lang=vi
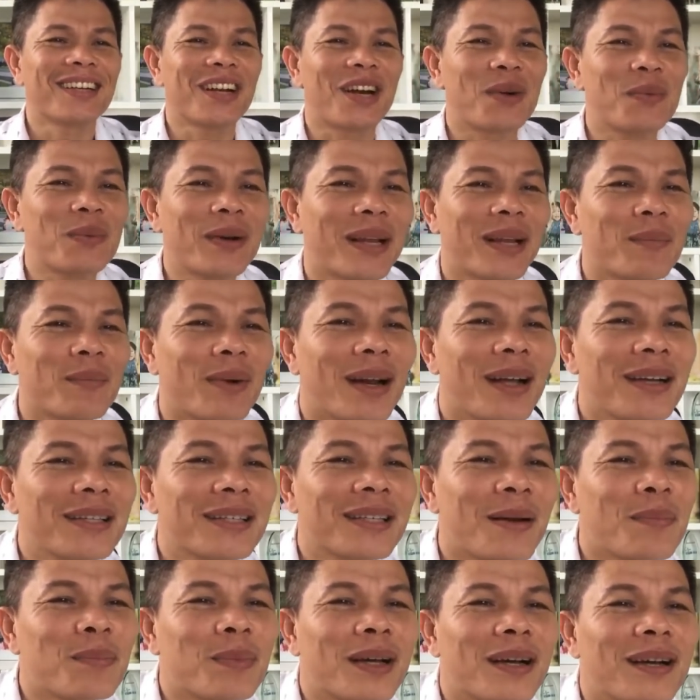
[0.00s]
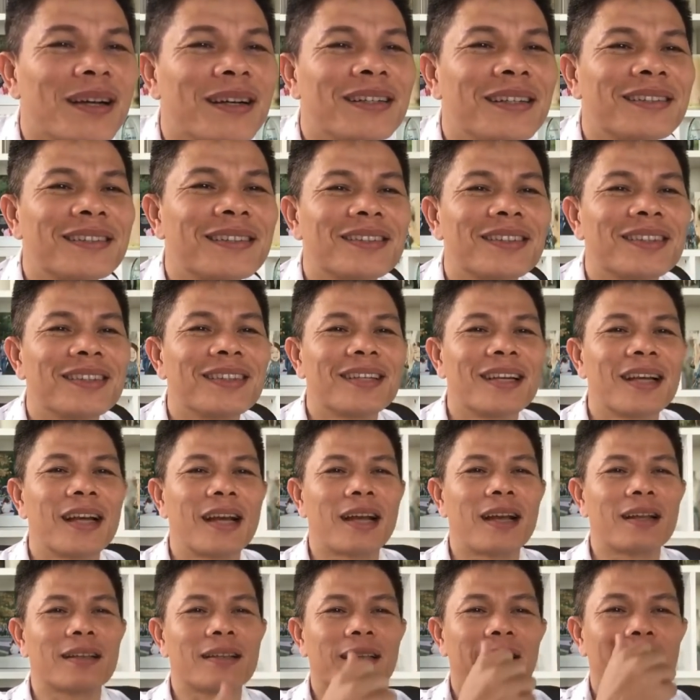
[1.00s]
cái này blood chapter
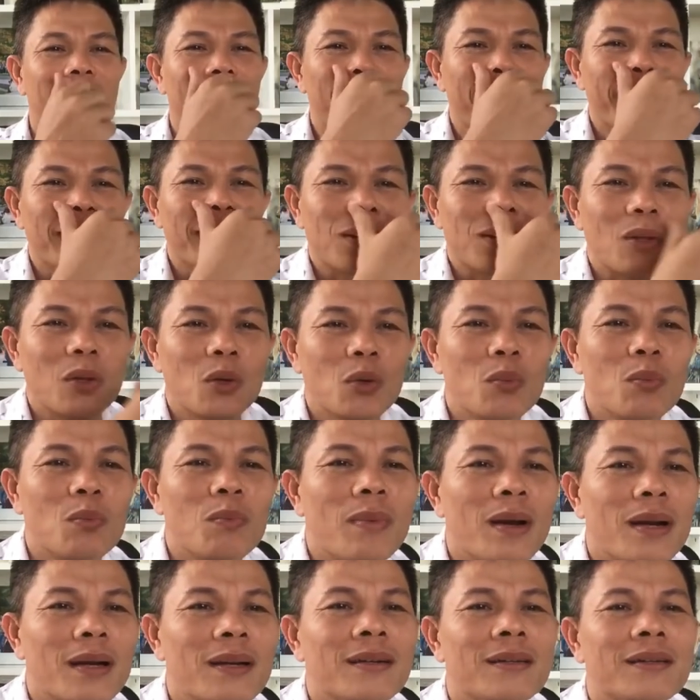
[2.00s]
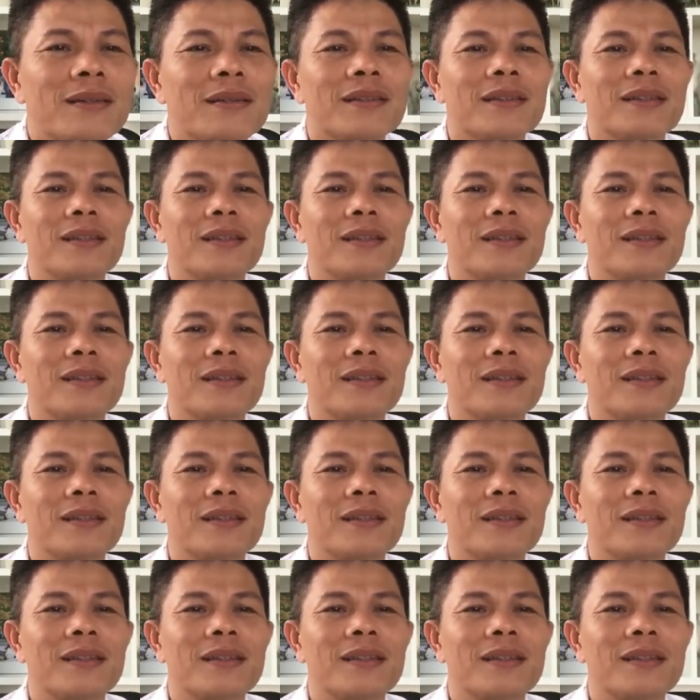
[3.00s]
à, chào bạn thu minh